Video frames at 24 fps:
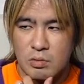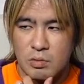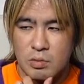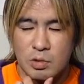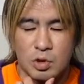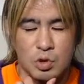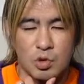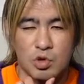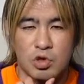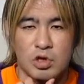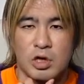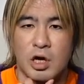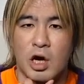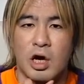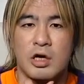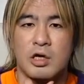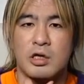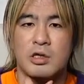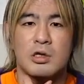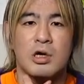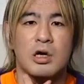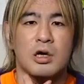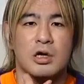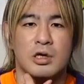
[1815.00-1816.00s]
当時
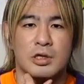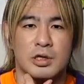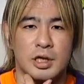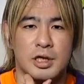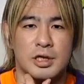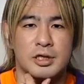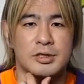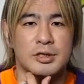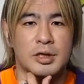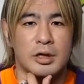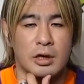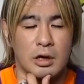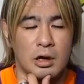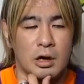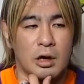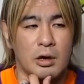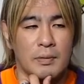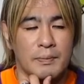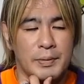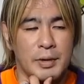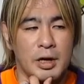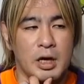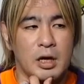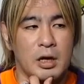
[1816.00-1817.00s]
LINE なんかないですから、
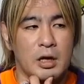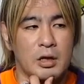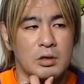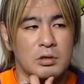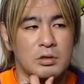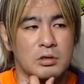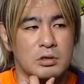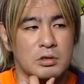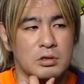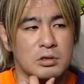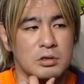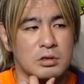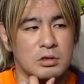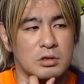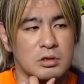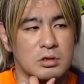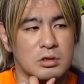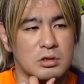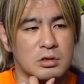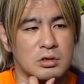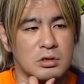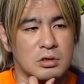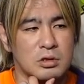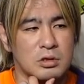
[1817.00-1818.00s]
メール
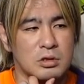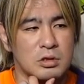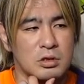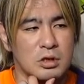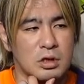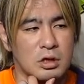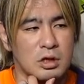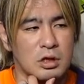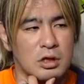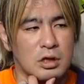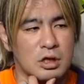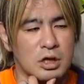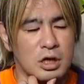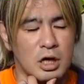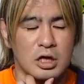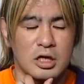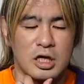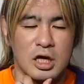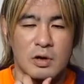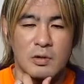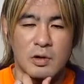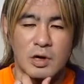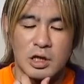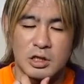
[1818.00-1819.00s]
で「いや
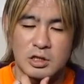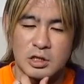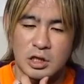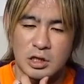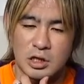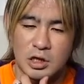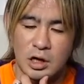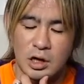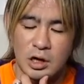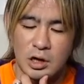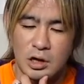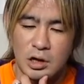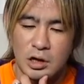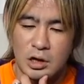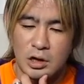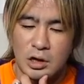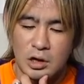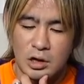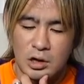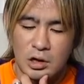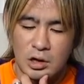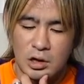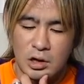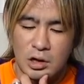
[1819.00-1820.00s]
電話あったかな、
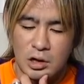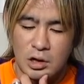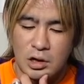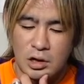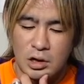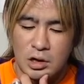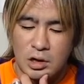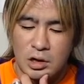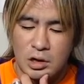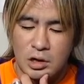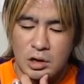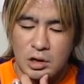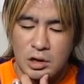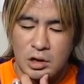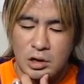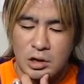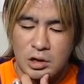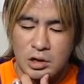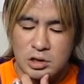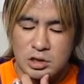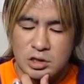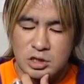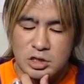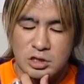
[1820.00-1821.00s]

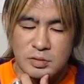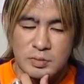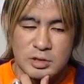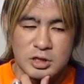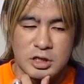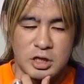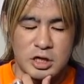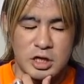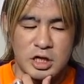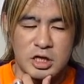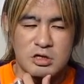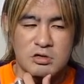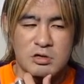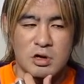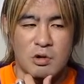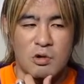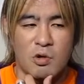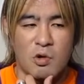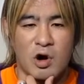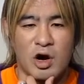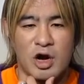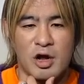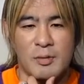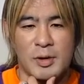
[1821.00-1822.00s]
すいませんリングが
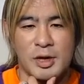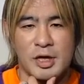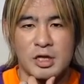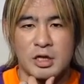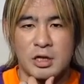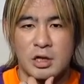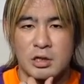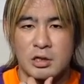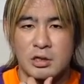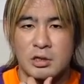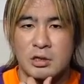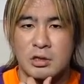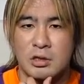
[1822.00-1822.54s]
壊れました」っ